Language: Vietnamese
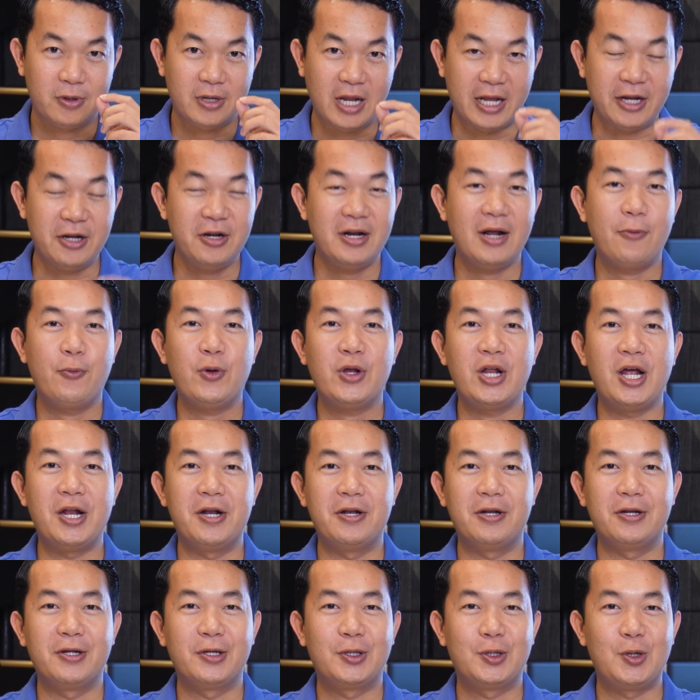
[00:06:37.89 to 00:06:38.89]
để đưa ra quyết
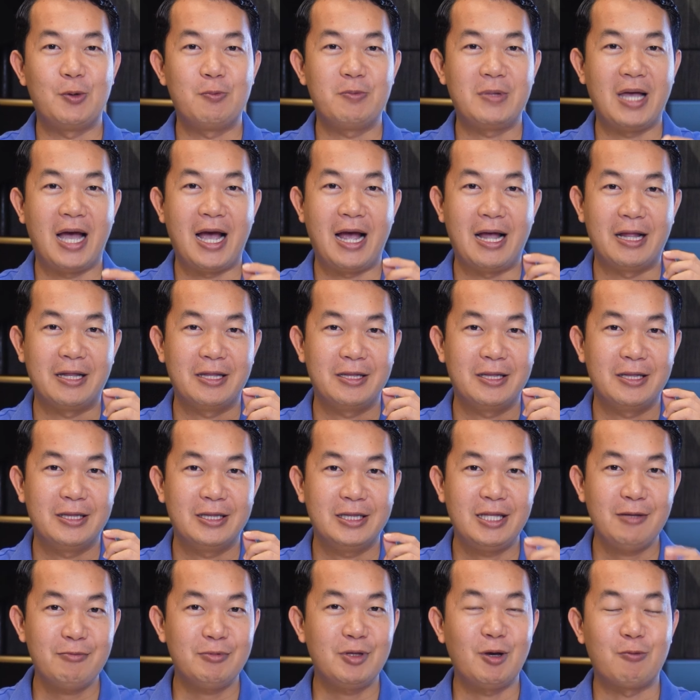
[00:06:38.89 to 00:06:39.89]
định chúng ta
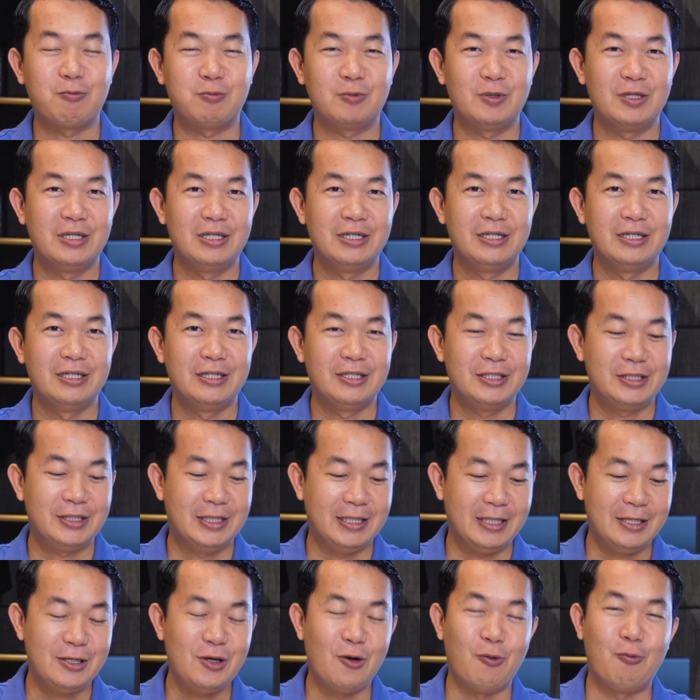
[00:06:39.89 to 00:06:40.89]
tiếp tục
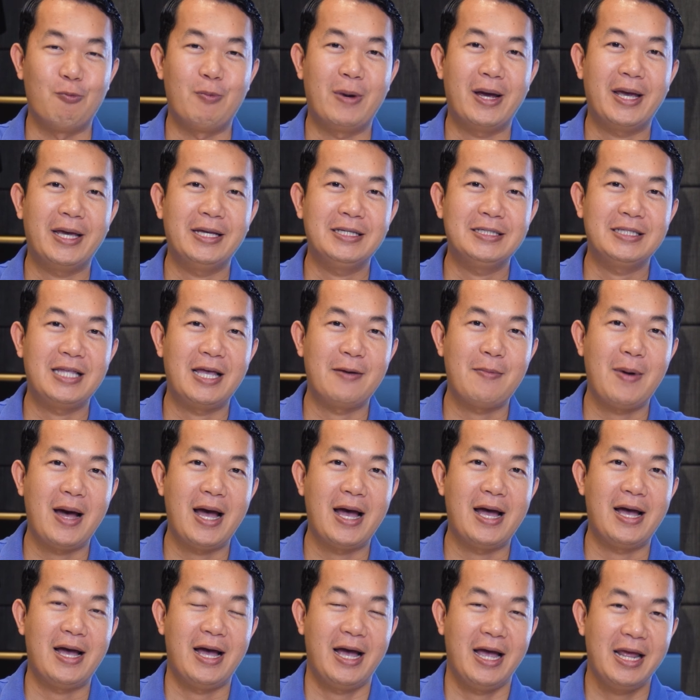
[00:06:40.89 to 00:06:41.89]
sử dụng máy
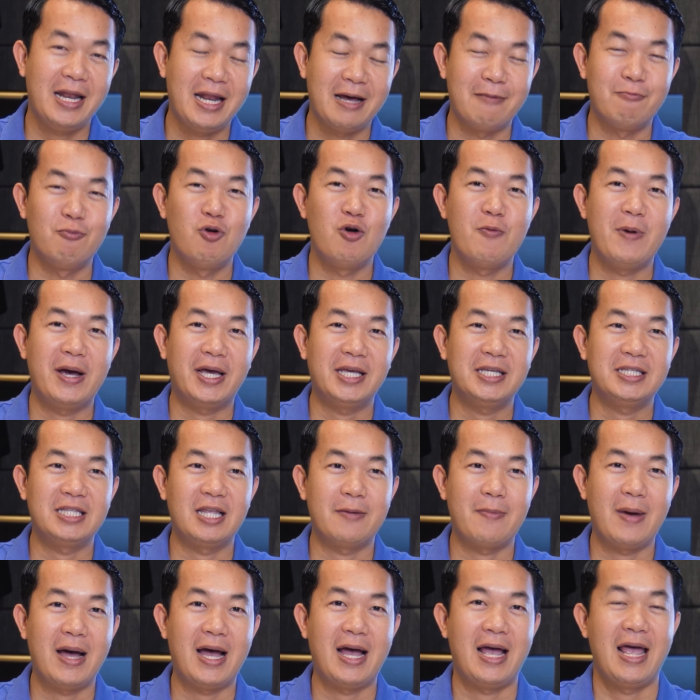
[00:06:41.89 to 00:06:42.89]
XT3 hay là mua máy
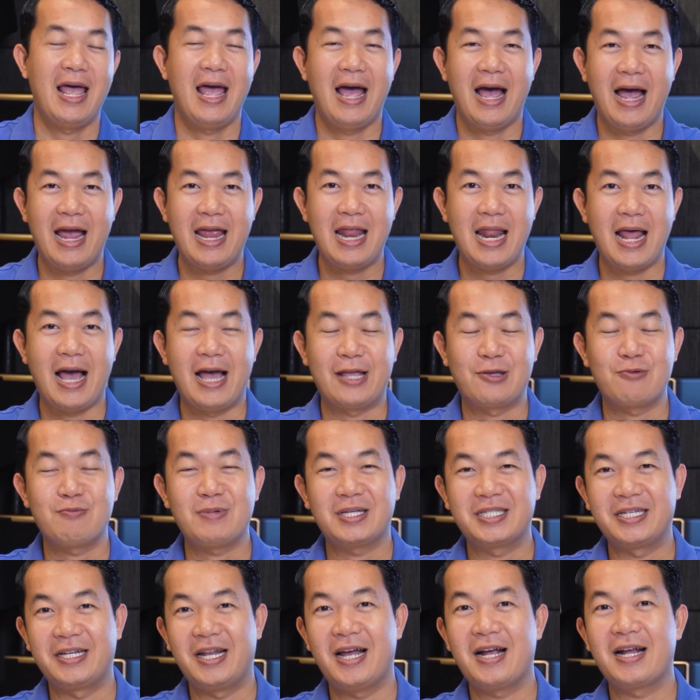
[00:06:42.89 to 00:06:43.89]
XT3 hay là chúng
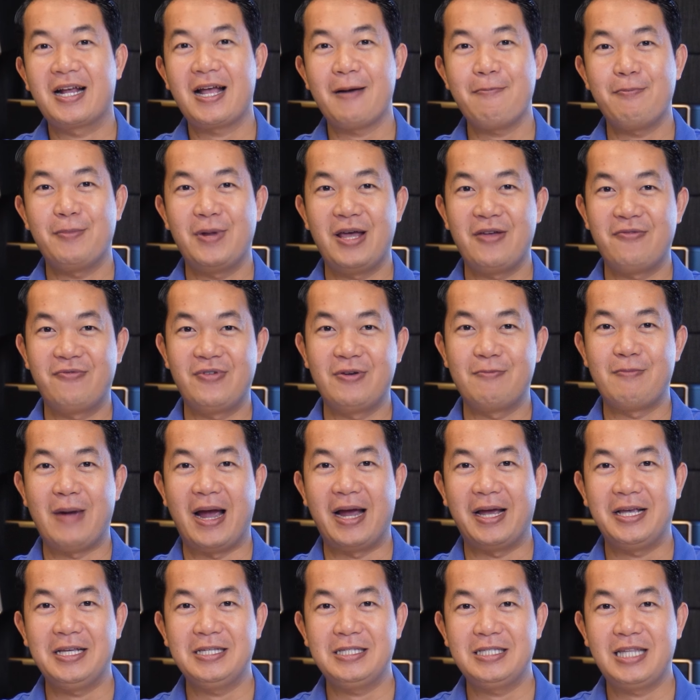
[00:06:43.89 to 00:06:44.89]
ta sẽ nâng cấp lên phiên
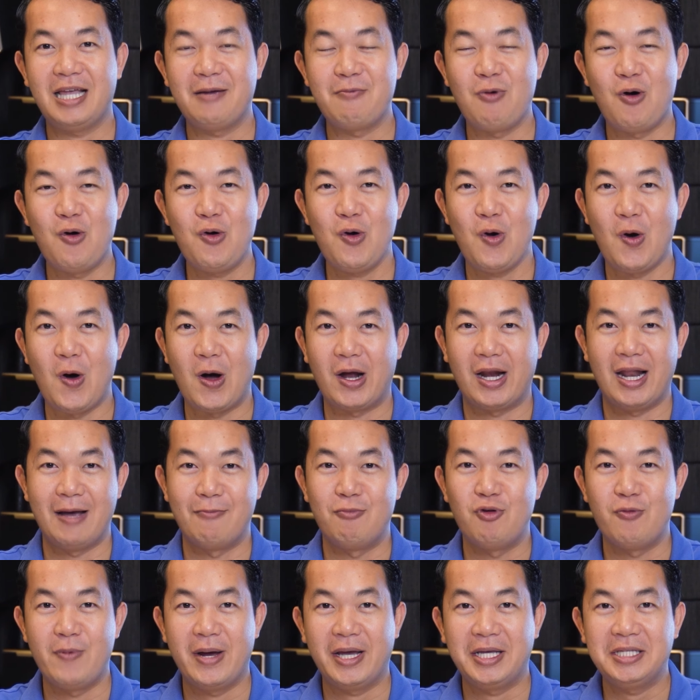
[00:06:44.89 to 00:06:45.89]
bản XT4 hoặc là
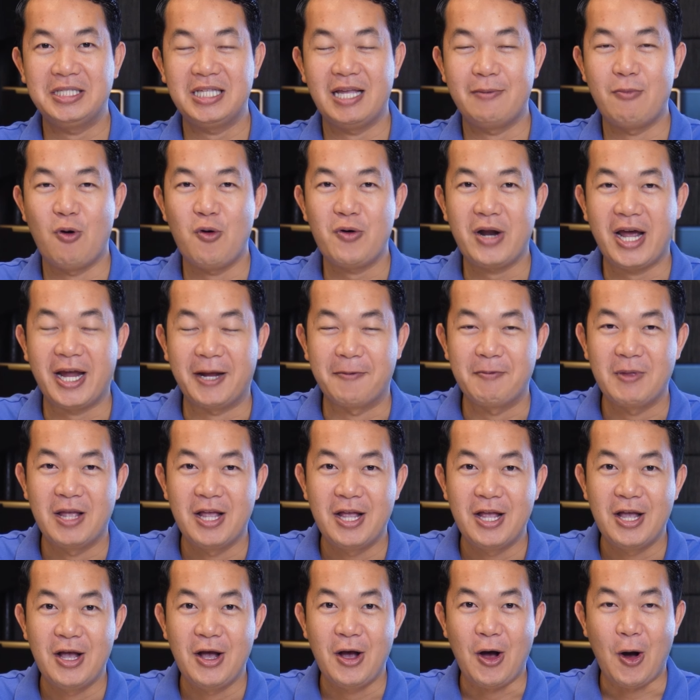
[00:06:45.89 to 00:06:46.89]
mua máy XT4 này
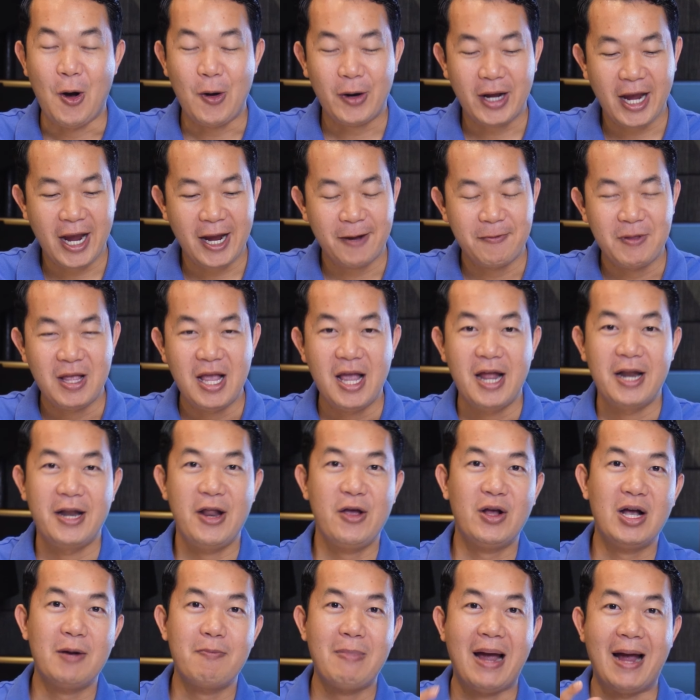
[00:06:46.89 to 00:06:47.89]
Ok,
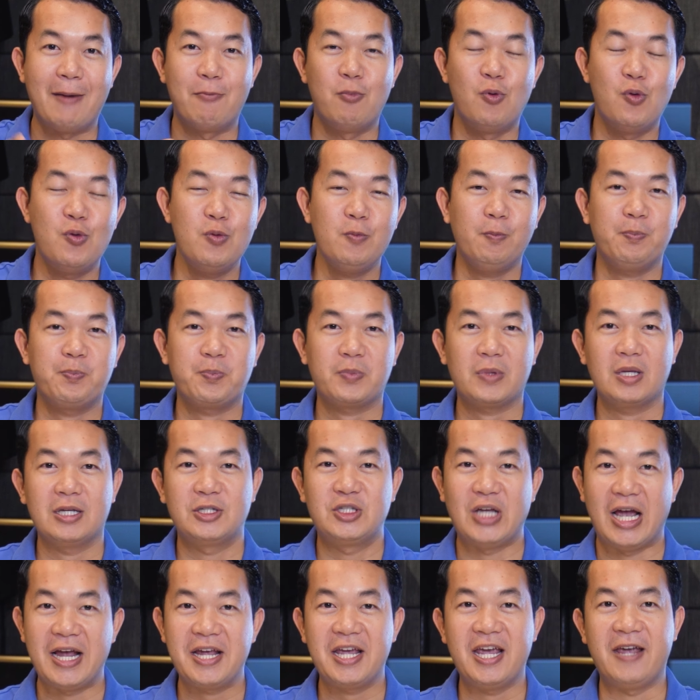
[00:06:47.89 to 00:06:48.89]
nếu các bạn muốn
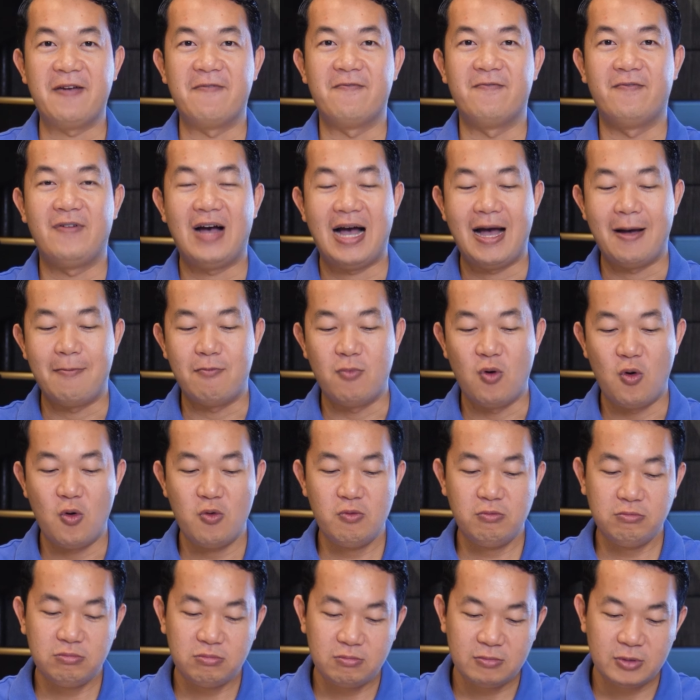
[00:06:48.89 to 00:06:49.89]
trải nghiệm và
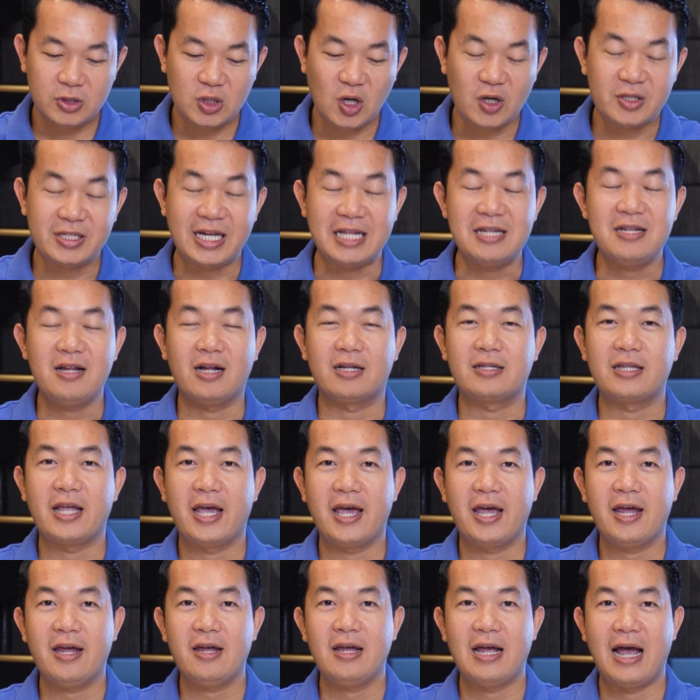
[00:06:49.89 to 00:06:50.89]
muốn so sánh thực
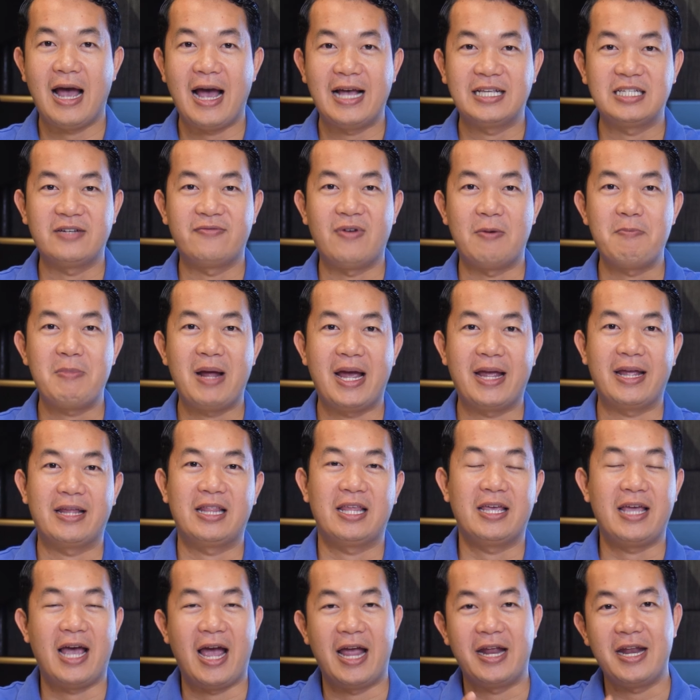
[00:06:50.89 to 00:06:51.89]
tế hai sản phẩm này
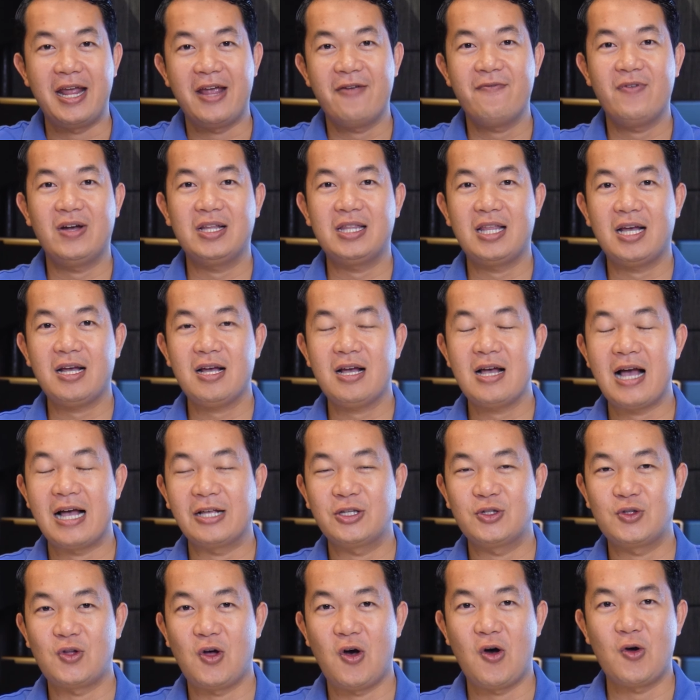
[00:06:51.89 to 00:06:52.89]
thì hãy đến với tất
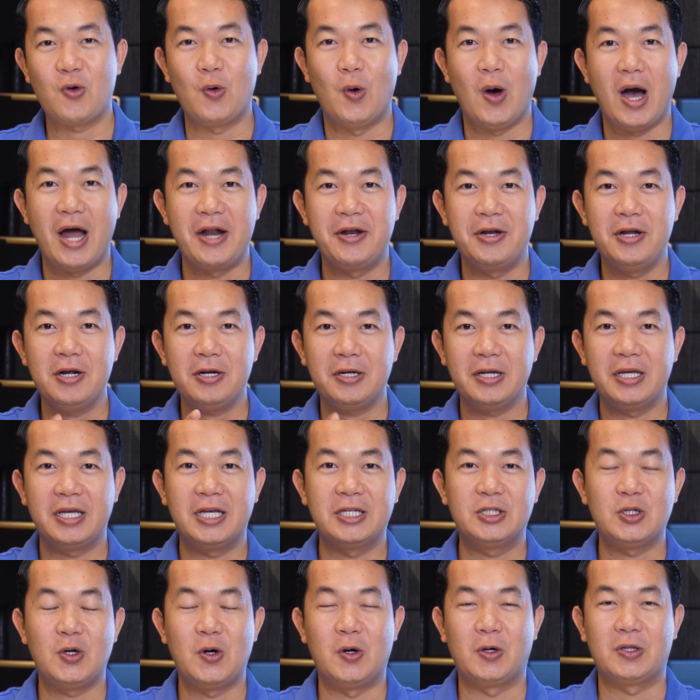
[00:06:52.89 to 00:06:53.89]
cả store của Anh Đức
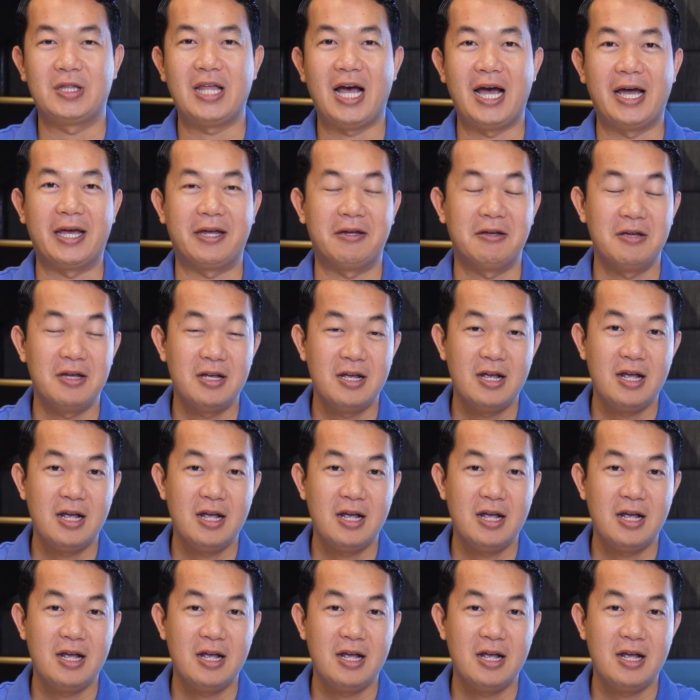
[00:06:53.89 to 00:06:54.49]
Digital tại